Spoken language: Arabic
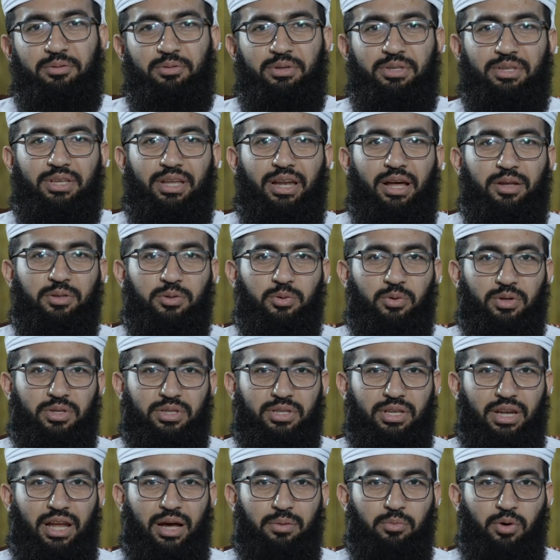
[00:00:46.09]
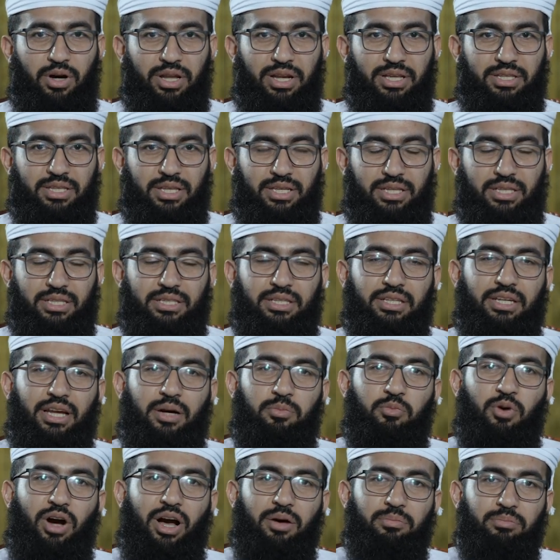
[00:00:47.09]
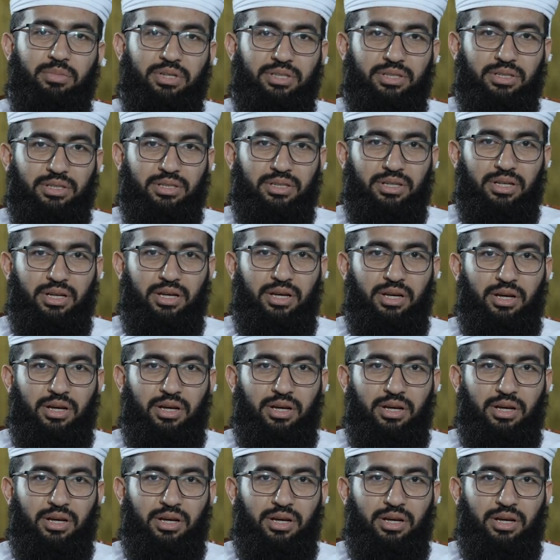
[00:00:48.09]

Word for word: والصلاة والسلام على سيدنا محمد